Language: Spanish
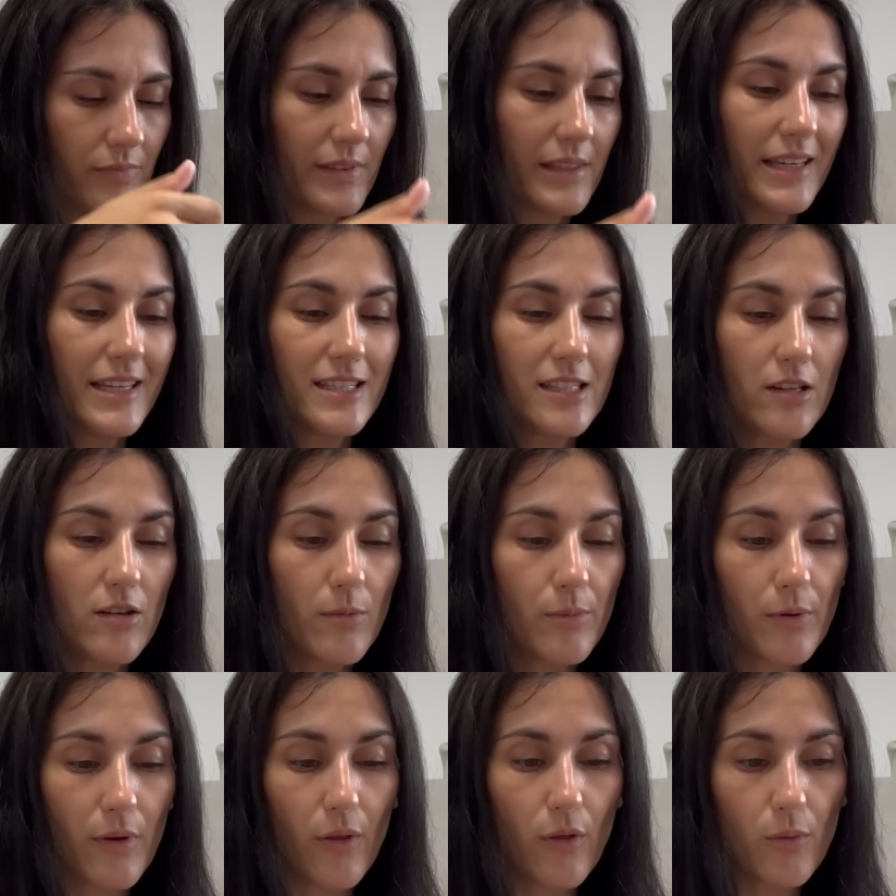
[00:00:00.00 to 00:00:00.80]
Este lo he
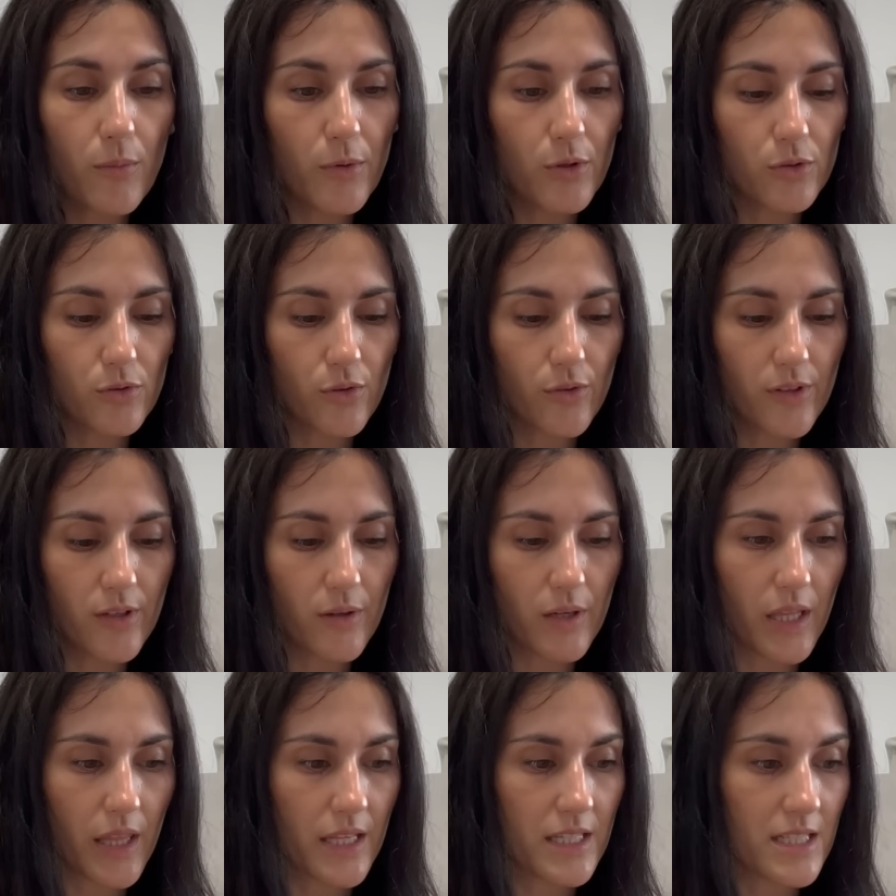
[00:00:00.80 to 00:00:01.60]
probado un montón de
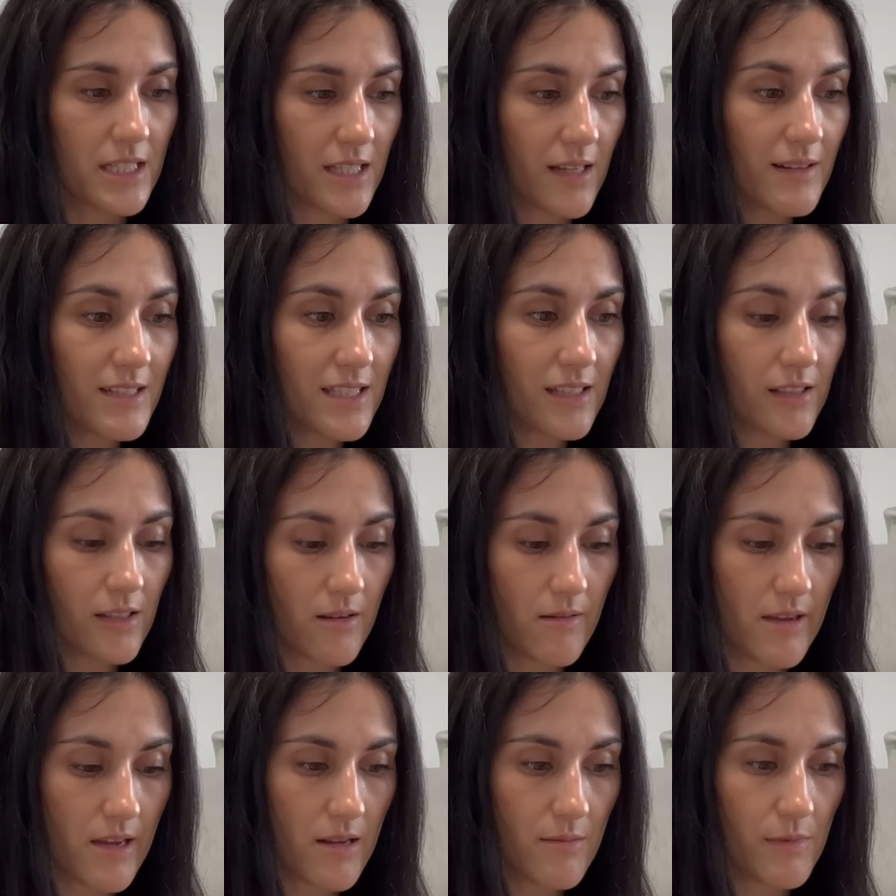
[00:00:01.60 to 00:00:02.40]
veces, está
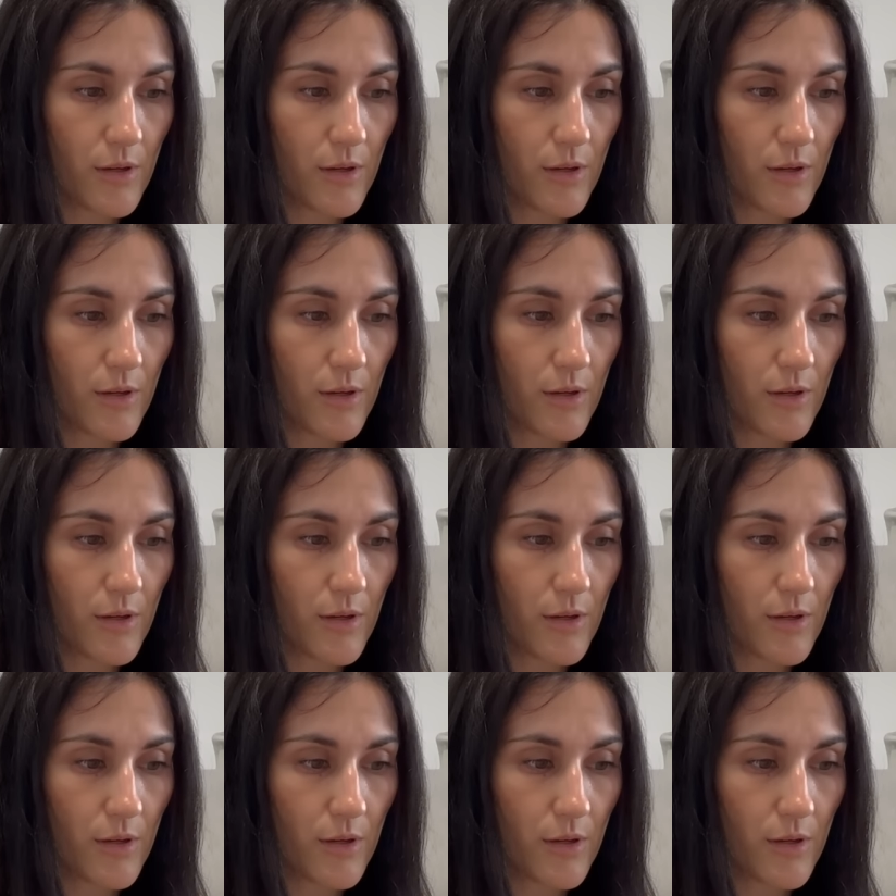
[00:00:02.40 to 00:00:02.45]
bastante bien,